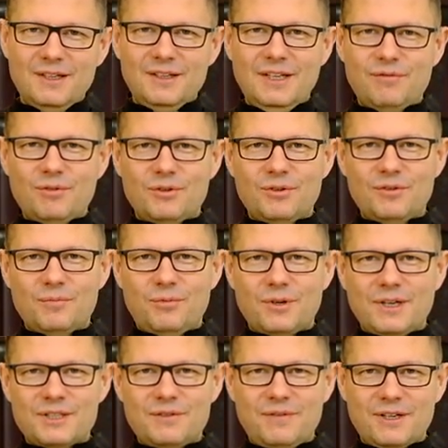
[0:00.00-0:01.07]
nie wolno
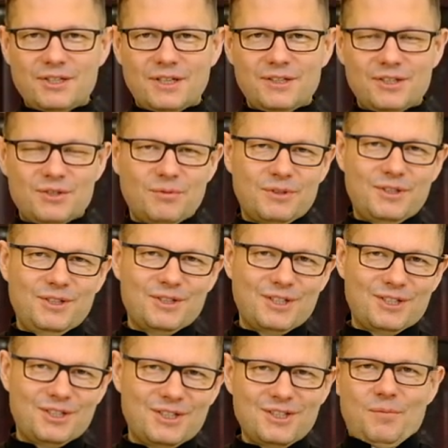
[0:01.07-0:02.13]
pokazywać żadnych słodkich
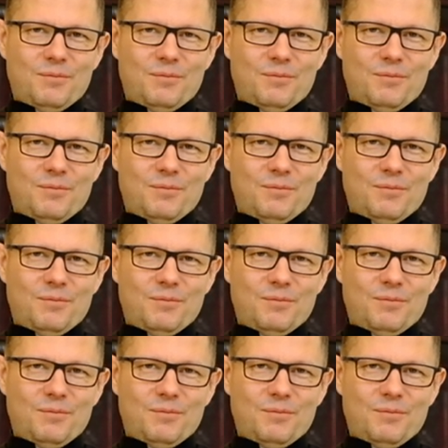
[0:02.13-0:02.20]
rzeczy.